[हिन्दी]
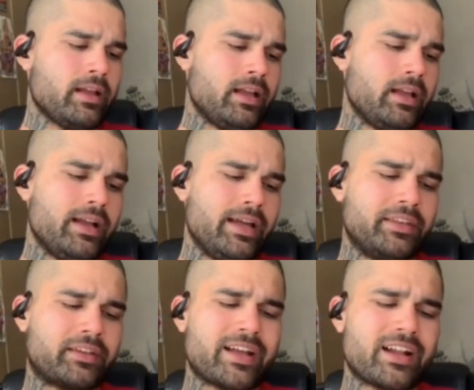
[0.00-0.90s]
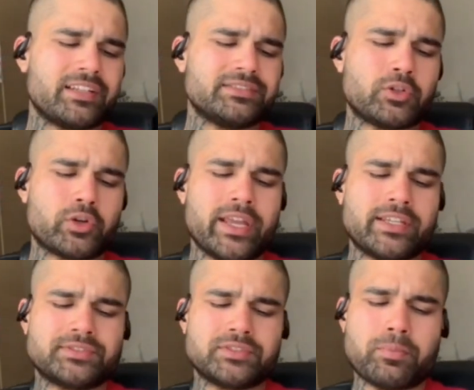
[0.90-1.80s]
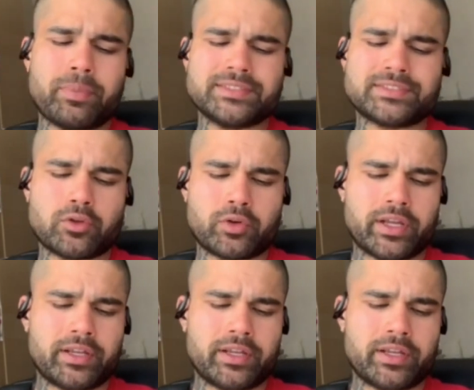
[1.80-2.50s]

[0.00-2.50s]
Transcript: एंड कैलोरीज होगी 120 होगी